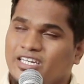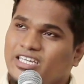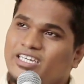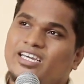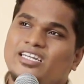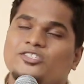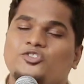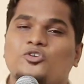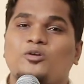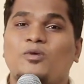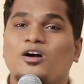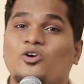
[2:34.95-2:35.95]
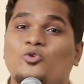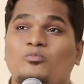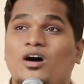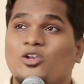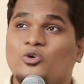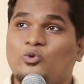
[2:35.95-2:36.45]
நீங்க என்னை
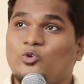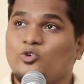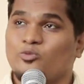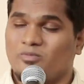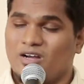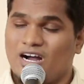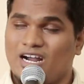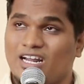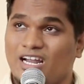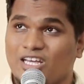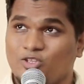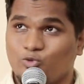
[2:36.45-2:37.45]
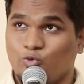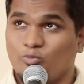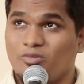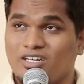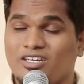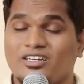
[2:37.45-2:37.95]
சுகமாக்குமால் கூடும் ஆனால் அது
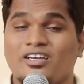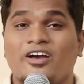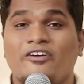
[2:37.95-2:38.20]
உமக்கு